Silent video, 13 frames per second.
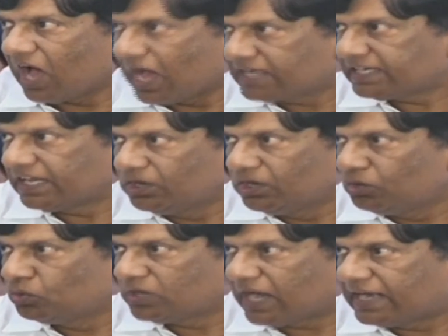ఆర్టికల్
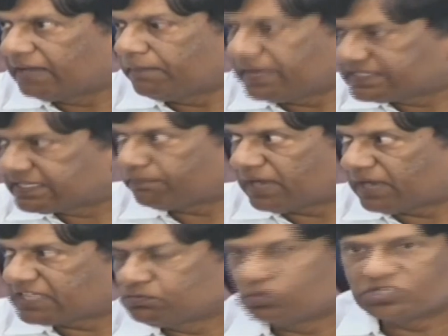నూట డెబ్బై సబ్
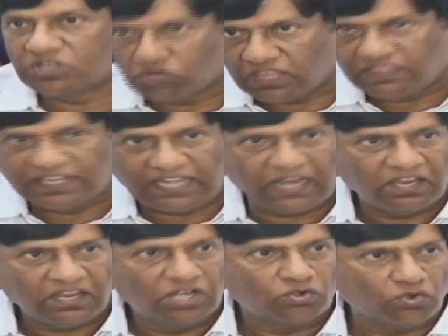క్లాస్ మూడు చదివితే
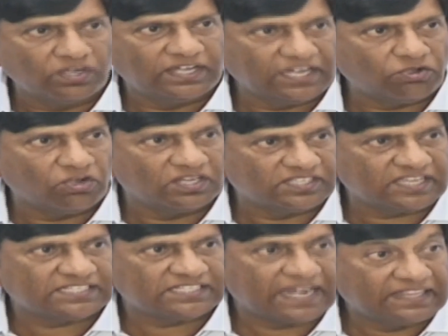దీంట్లో ట్వంటీ ట్వంటీ
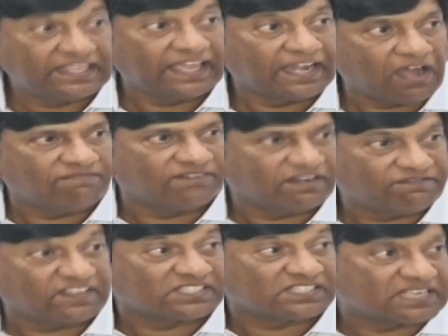సిక్స్ అండ్ దేర్
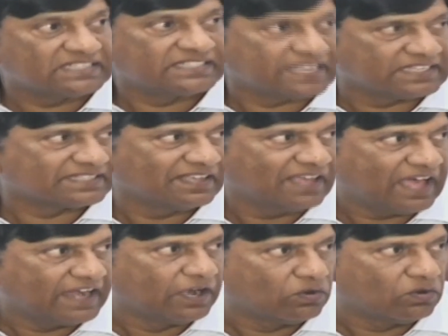ఆఫ్టర్ ఫస్ట్ సెన్సస్
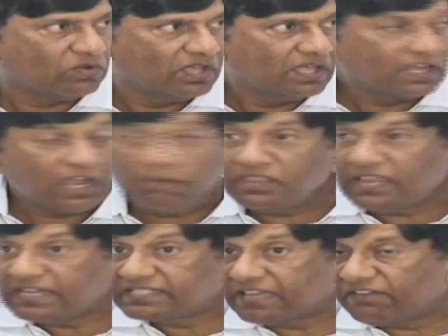అన్నాడు
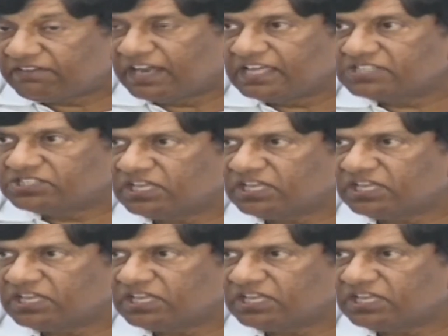కాబట్టి దాని